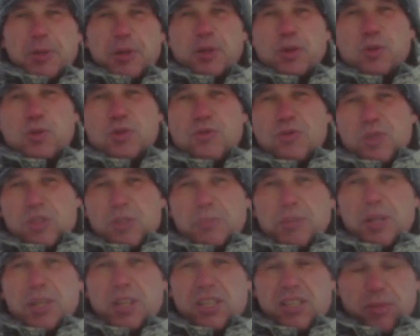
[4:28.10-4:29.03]
прикручиваю
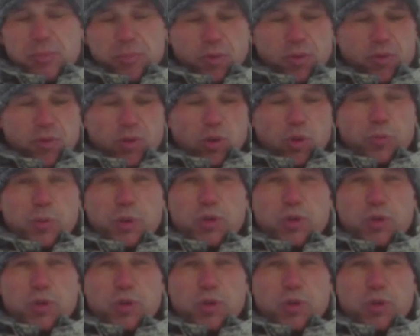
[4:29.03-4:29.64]
саморезом проволоку.